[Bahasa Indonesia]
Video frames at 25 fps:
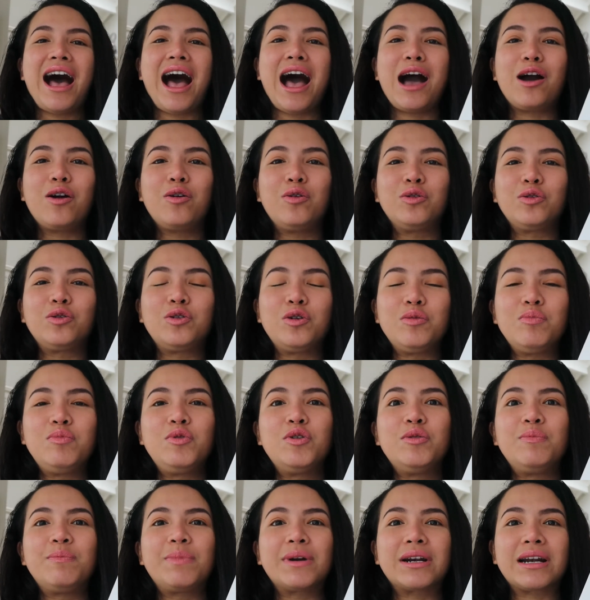aku tuh
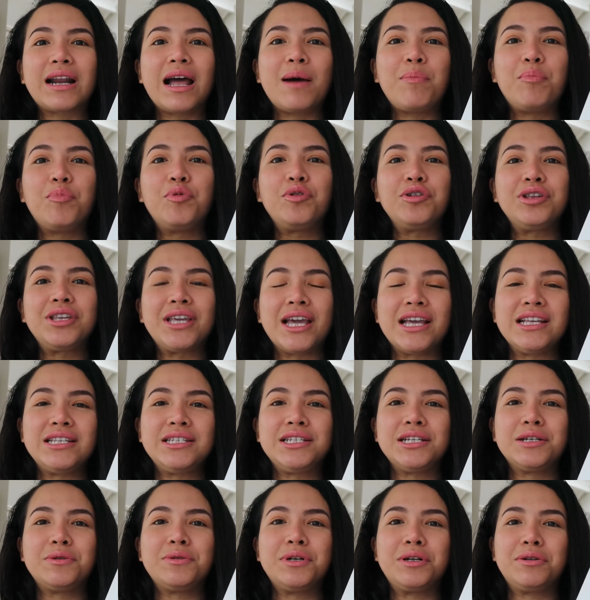belum pernah
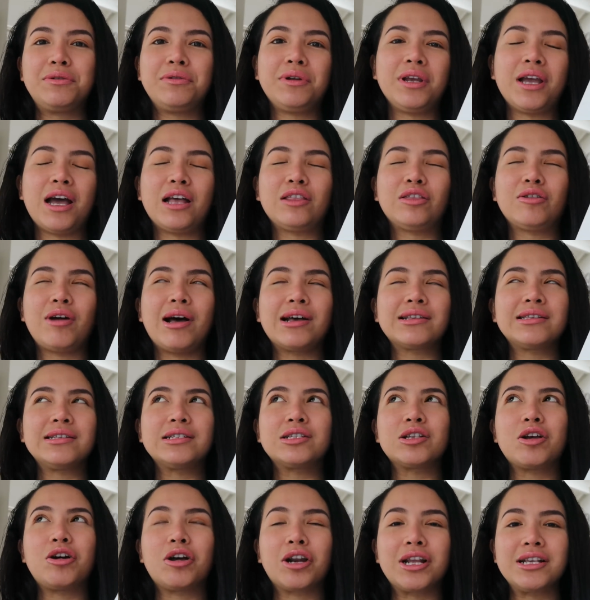punya jewelry atau
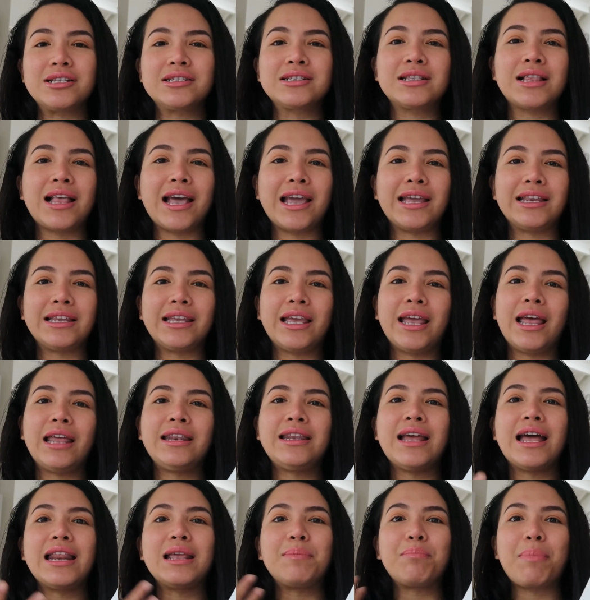aksesoris
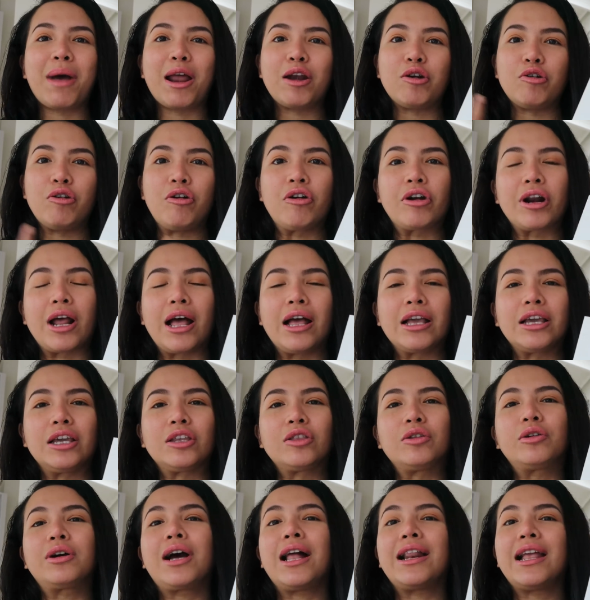lainnya dari Pandora
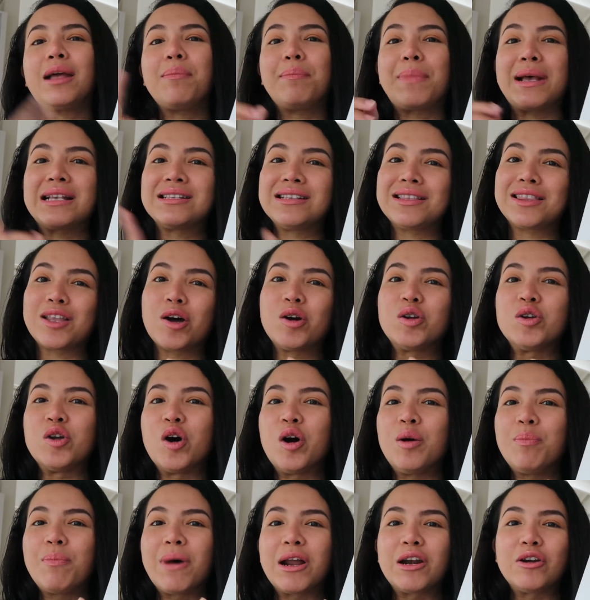gitu kalian pasti tahu
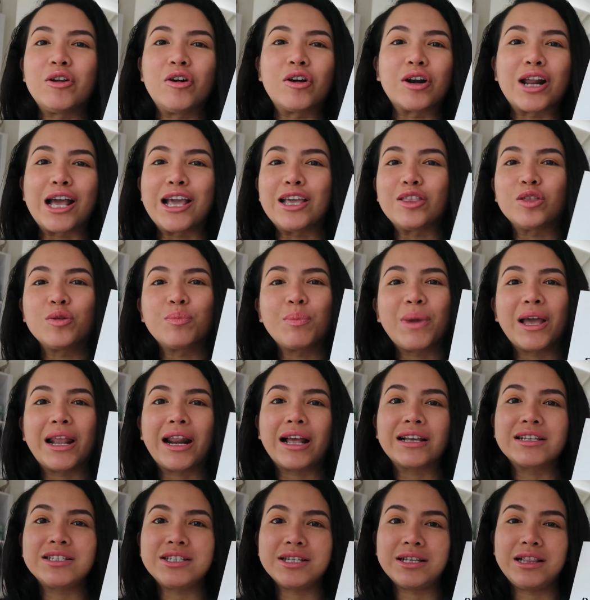dong Pandora itu
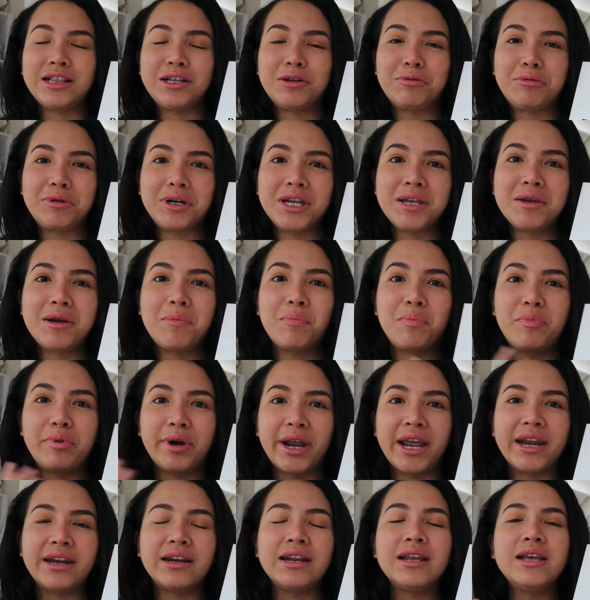merek jewelry
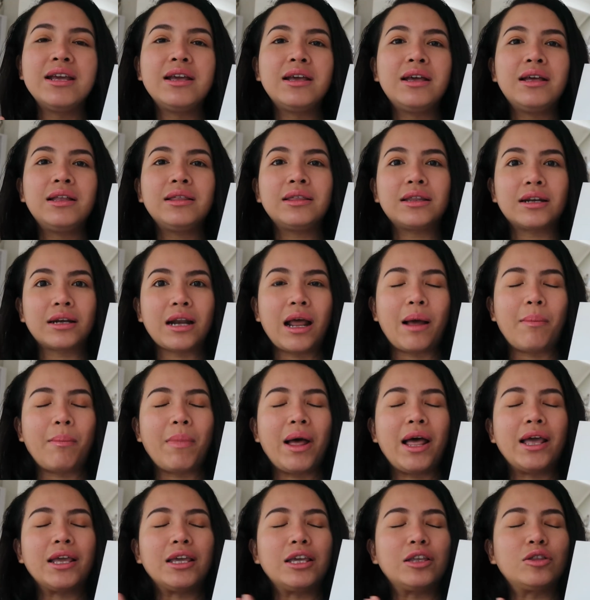brand
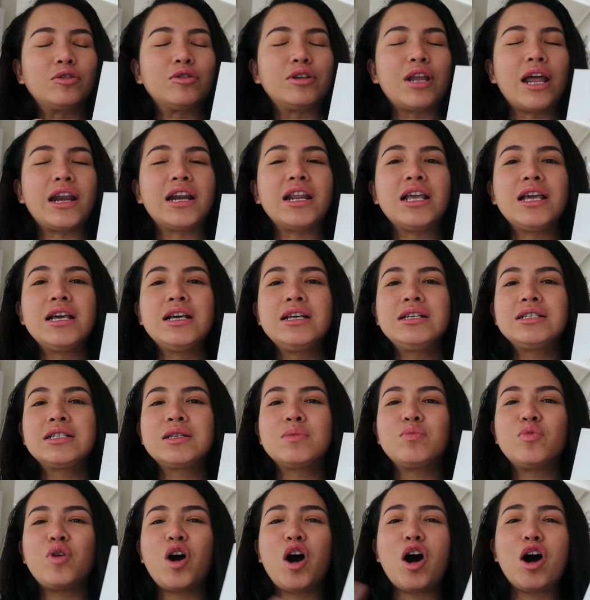ternama gitu dan
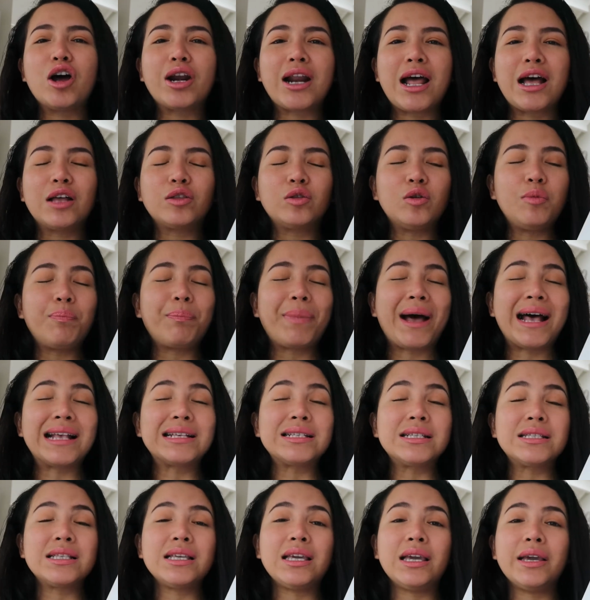semua orang tuh
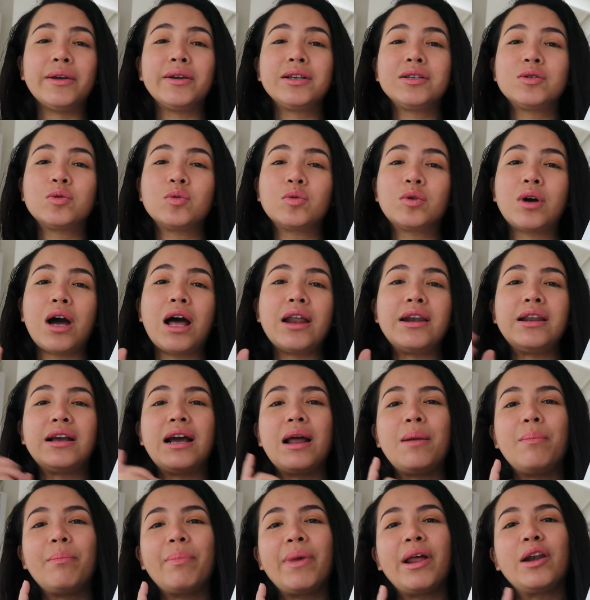pasti suka
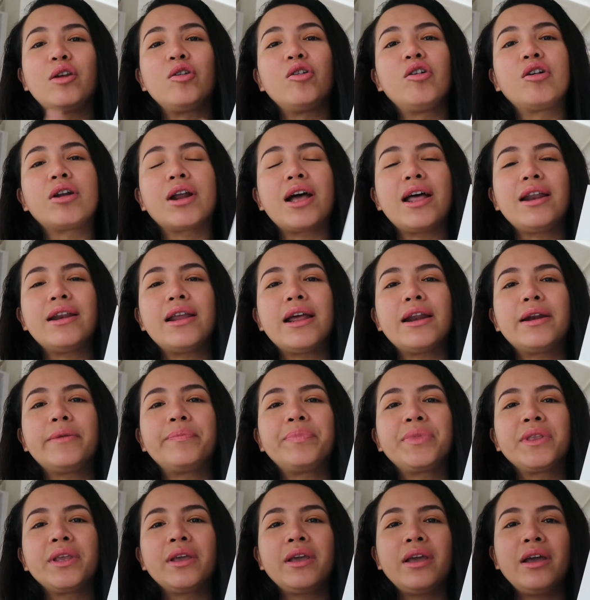dengan Pandora
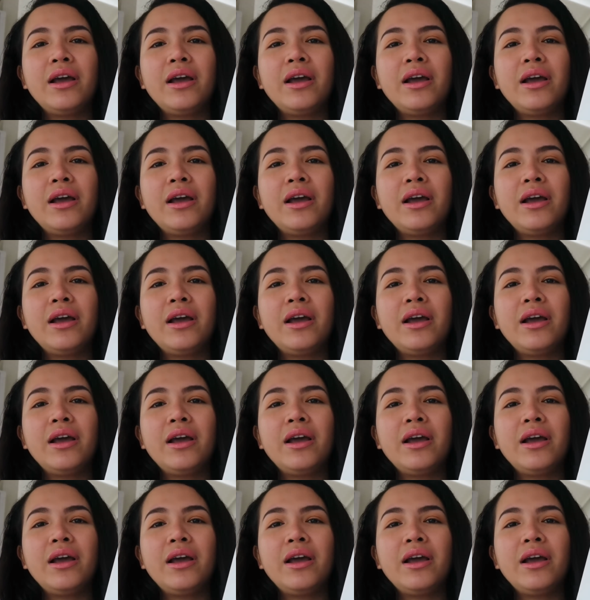dan